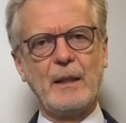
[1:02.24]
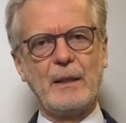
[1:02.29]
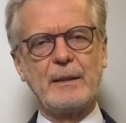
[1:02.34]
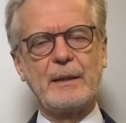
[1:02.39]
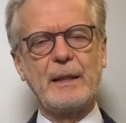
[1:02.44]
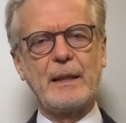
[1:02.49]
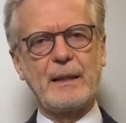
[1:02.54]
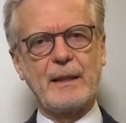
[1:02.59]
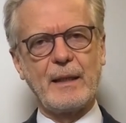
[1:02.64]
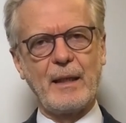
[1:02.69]

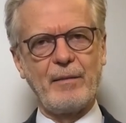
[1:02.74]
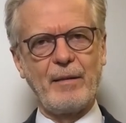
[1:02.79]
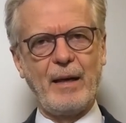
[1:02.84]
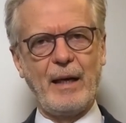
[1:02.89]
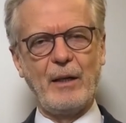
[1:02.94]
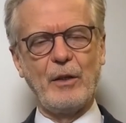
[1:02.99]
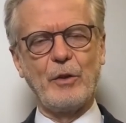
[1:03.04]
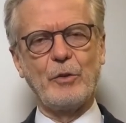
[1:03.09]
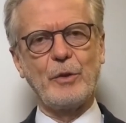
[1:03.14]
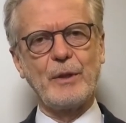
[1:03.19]
del
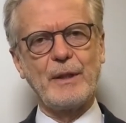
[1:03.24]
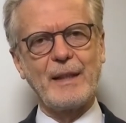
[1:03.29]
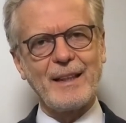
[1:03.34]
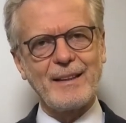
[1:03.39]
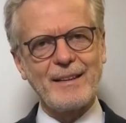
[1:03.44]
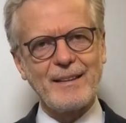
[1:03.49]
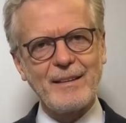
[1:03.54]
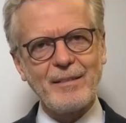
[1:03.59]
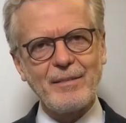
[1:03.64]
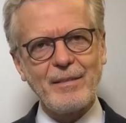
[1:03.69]
travaglio, cioè di
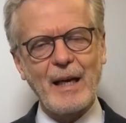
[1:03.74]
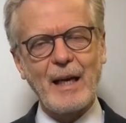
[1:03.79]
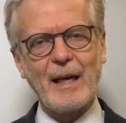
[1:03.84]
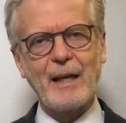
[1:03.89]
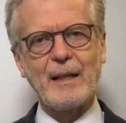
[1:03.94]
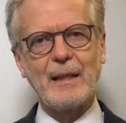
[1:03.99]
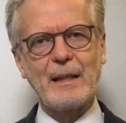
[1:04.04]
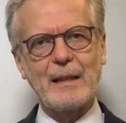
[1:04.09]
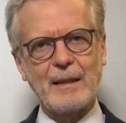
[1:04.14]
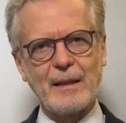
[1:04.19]

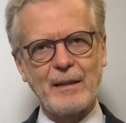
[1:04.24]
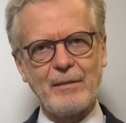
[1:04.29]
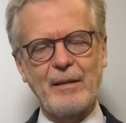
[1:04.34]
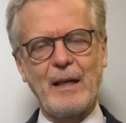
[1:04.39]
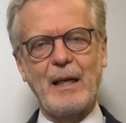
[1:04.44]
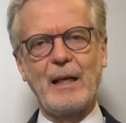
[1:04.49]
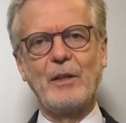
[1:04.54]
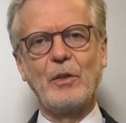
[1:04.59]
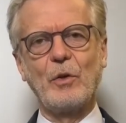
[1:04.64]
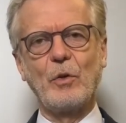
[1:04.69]
attivare il
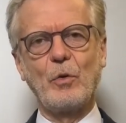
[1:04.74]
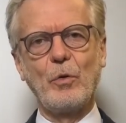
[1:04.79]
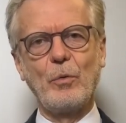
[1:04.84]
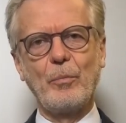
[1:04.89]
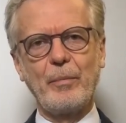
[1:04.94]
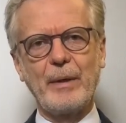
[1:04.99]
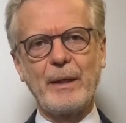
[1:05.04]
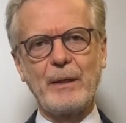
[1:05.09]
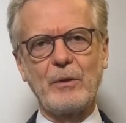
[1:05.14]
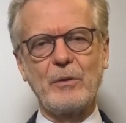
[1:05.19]
travaglio con
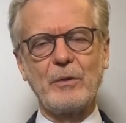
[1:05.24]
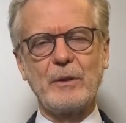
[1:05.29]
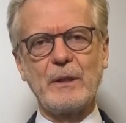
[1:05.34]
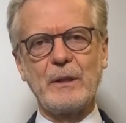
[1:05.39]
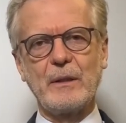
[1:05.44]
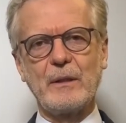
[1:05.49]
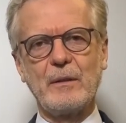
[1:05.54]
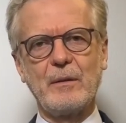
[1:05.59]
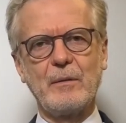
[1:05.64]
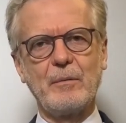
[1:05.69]

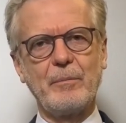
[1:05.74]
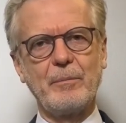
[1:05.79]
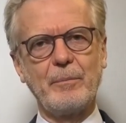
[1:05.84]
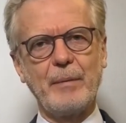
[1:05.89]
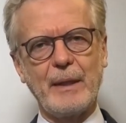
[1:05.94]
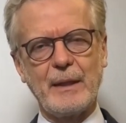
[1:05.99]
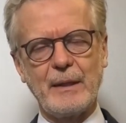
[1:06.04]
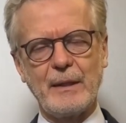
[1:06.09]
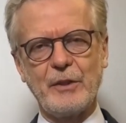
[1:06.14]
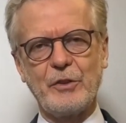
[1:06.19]
metodi
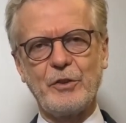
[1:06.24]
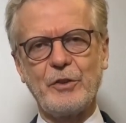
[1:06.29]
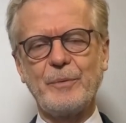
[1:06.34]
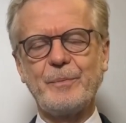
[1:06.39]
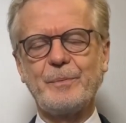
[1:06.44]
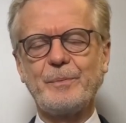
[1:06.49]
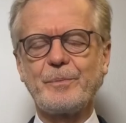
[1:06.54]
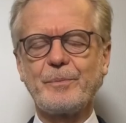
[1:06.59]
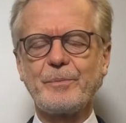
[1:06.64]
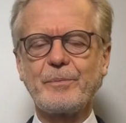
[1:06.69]
medici.
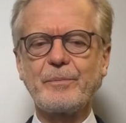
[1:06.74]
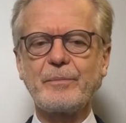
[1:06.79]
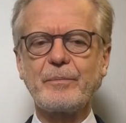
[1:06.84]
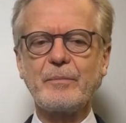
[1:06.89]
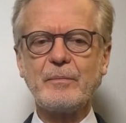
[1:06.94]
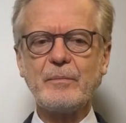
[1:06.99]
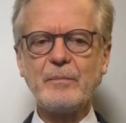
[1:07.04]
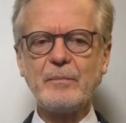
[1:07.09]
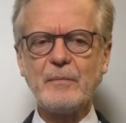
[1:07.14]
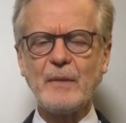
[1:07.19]

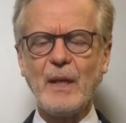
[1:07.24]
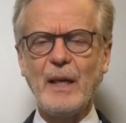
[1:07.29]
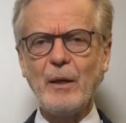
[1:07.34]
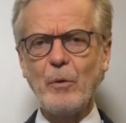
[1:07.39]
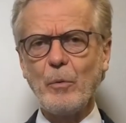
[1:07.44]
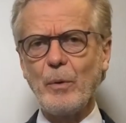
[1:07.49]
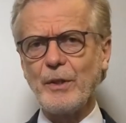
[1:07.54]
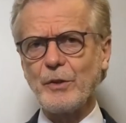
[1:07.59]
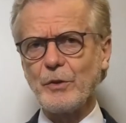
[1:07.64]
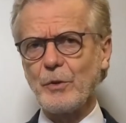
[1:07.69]
E
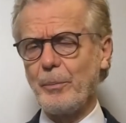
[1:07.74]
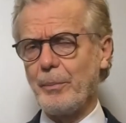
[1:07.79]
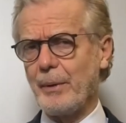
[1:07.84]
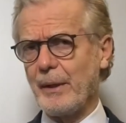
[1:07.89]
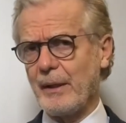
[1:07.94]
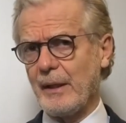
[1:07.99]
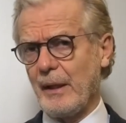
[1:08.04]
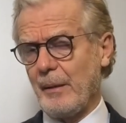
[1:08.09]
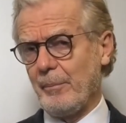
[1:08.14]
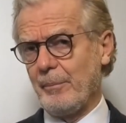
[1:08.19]
questo
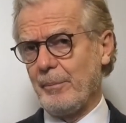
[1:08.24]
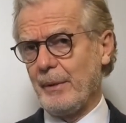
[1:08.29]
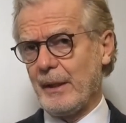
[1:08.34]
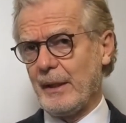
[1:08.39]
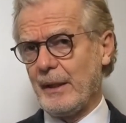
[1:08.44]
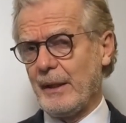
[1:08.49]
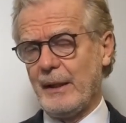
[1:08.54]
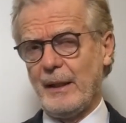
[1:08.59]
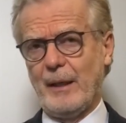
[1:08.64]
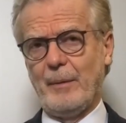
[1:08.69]
perché?
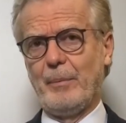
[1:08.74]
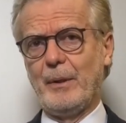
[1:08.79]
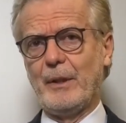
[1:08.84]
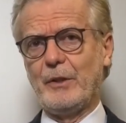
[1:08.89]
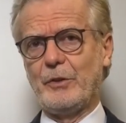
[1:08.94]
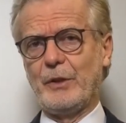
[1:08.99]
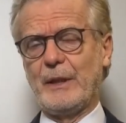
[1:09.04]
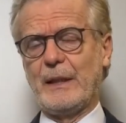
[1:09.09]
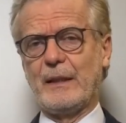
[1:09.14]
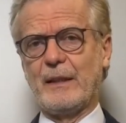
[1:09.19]
Perché la
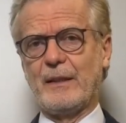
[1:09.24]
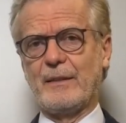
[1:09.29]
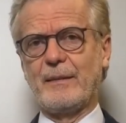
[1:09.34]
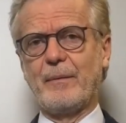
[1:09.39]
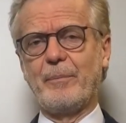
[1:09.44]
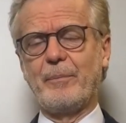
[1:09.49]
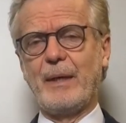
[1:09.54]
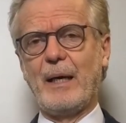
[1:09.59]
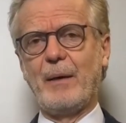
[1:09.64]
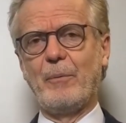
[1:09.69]
placenta,
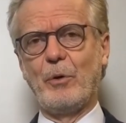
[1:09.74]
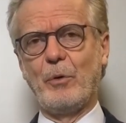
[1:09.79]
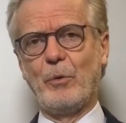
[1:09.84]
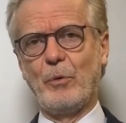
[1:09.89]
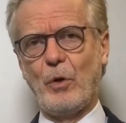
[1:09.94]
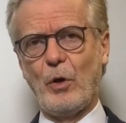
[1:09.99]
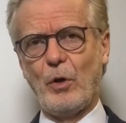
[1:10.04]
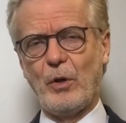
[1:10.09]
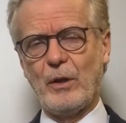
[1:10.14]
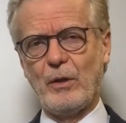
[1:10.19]
sappiamo, è un
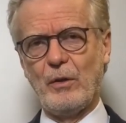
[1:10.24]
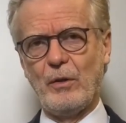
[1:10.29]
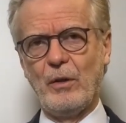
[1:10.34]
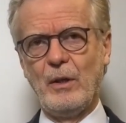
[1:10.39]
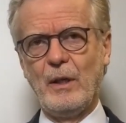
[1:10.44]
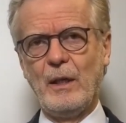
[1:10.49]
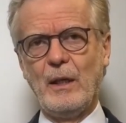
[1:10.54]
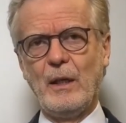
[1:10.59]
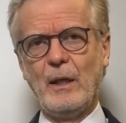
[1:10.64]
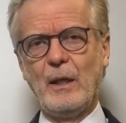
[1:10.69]
organo
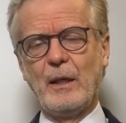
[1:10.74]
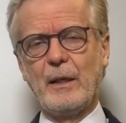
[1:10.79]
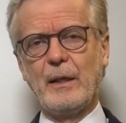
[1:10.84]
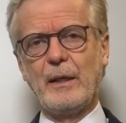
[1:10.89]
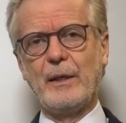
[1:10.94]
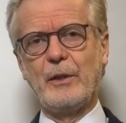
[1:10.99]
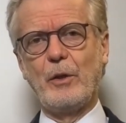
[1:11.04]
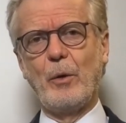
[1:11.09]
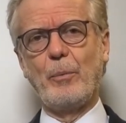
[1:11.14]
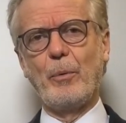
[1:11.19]

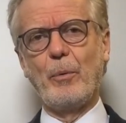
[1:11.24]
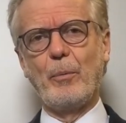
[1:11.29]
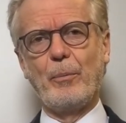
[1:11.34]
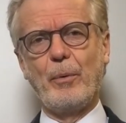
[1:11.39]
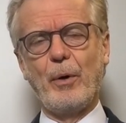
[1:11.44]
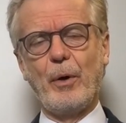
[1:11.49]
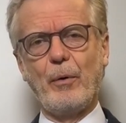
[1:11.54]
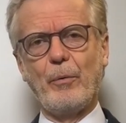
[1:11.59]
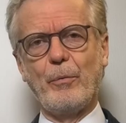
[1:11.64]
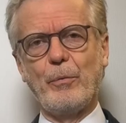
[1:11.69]
che dopo un
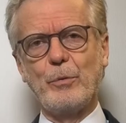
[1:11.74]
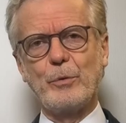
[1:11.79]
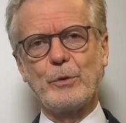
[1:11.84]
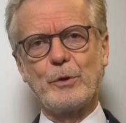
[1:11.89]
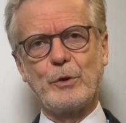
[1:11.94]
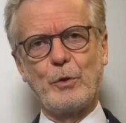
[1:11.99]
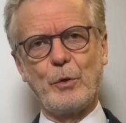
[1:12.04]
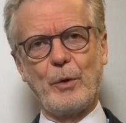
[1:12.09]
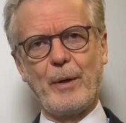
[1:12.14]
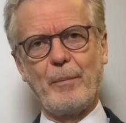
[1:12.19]
po'
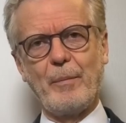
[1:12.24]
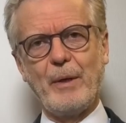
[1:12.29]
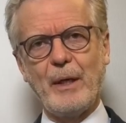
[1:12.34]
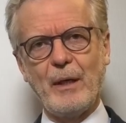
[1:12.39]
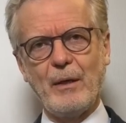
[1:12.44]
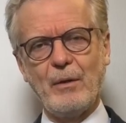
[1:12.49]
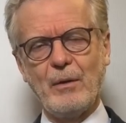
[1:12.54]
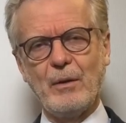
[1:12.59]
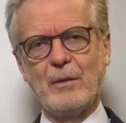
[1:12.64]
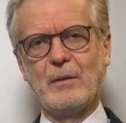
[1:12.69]
funziona
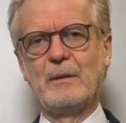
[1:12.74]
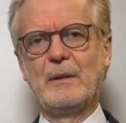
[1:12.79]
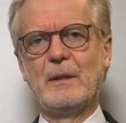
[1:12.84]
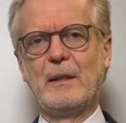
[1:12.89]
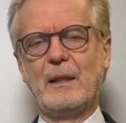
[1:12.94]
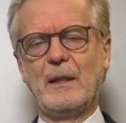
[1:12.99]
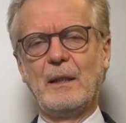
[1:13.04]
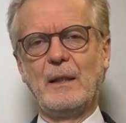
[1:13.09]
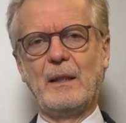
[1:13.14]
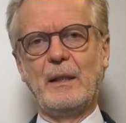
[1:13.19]
meno
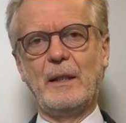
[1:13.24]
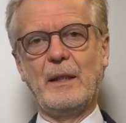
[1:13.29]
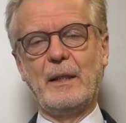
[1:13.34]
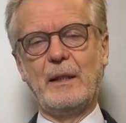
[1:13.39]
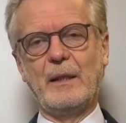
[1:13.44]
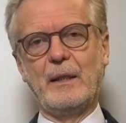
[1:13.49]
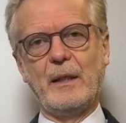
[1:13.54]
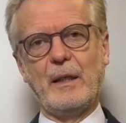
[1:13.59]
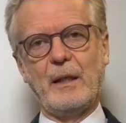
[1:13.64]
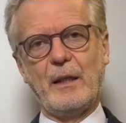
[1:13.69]
e
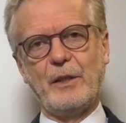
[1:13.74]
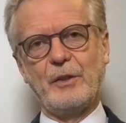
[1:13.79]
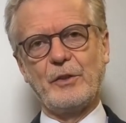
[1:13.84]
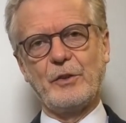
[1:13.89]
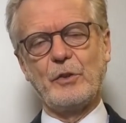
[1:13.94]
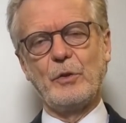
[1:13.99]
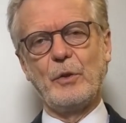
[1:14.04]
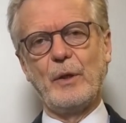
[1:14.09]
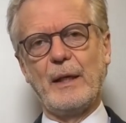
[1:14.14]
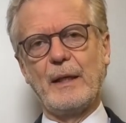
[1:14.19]
il
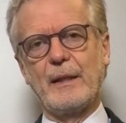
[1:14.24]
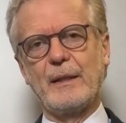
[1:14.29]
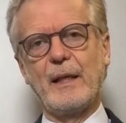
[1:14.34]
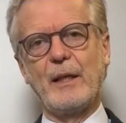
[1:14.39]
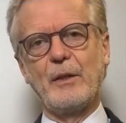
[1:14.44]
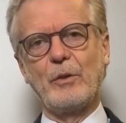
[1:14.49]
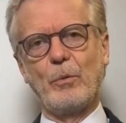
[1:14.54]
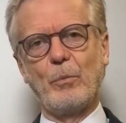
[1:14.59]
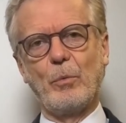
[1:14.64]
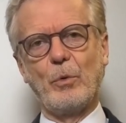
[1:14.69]
rischio è
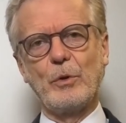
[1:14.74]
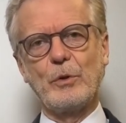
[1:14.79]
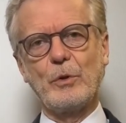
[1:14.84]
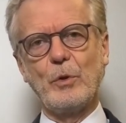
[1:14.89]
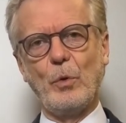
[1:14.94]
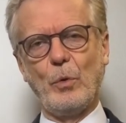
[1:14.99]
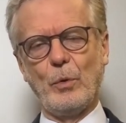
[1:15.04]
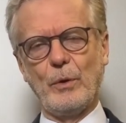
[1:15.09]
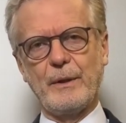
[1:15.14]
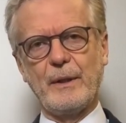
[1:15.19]
andando
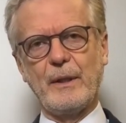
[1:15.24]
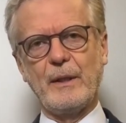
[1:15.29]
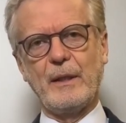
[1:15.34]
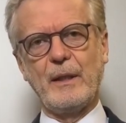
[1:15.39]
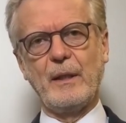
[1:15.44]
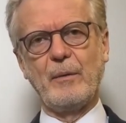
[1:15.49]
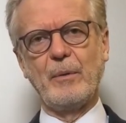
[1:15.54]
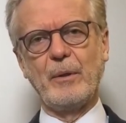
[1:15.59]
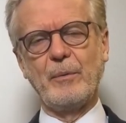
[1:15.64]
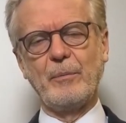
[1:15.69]
molto oltre che
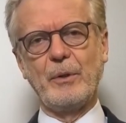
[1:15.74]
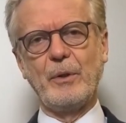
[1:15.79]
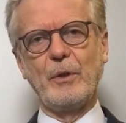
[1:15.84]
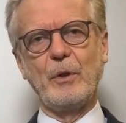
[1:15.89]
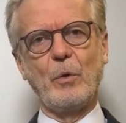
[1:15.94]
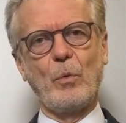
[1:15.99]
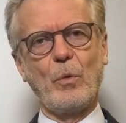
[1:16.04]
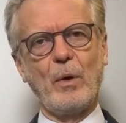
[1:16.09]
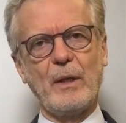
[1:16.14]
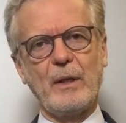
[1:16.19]
il bambino
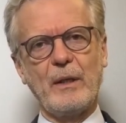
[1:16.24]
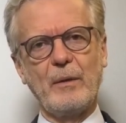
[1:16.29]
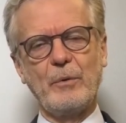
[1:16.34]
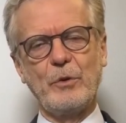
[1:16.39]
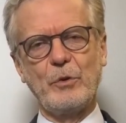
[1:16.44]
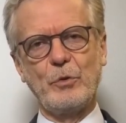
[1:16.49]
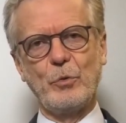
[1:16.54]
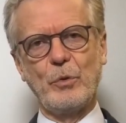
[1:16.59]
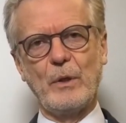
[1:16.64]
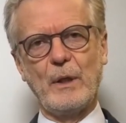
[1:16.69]
in qualche
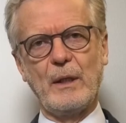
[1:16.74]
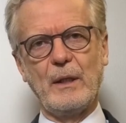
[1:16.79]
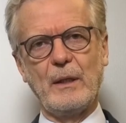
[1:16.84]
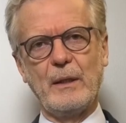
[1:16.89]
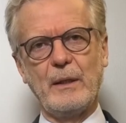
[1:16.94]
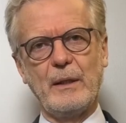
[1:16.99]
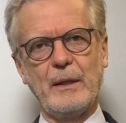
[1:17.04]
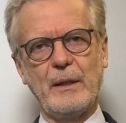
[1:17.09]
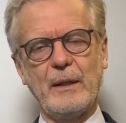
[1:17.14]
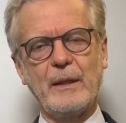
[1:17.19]
misura
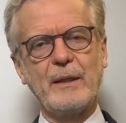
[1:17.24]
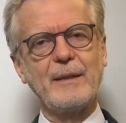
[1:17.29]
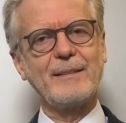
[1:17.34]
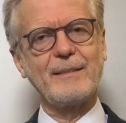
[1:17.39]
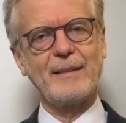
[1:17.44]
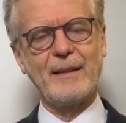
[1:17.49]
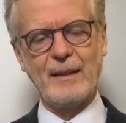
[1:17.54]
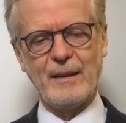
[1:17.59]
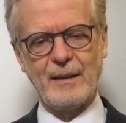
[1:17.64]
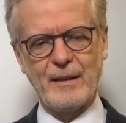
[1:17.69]
ne
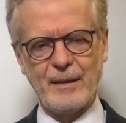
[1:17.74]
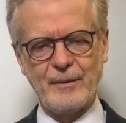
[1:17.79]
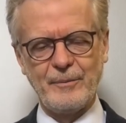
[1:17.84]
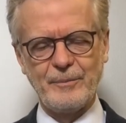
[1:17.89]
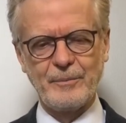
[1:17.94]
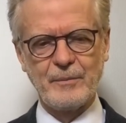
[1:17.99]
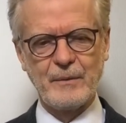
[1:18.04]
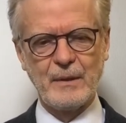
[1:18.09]
risenta.